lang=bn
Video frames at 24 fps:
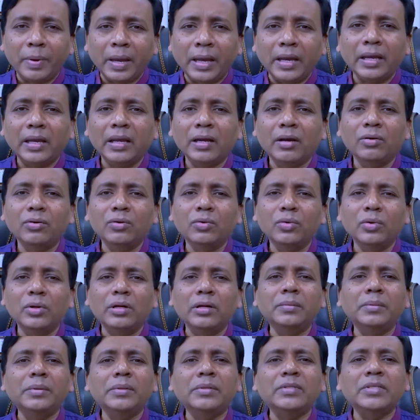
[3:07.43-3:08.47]
ব্যাংক অ্যাকাউন্ট খুলে
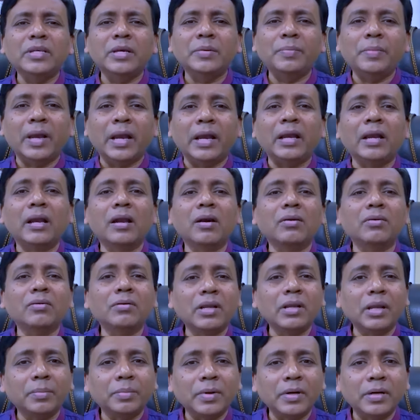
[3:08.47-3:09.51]
নেবেন যে ব্যাংক
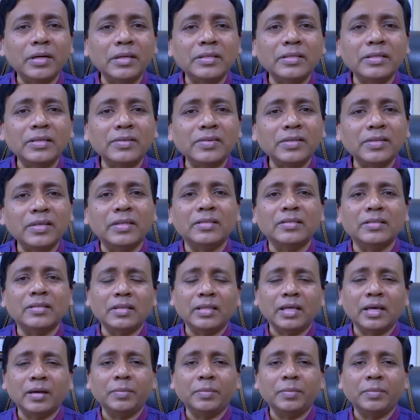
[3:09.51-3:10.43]
অ্যাকাউন্টে আপনার নিজের সিগনেচার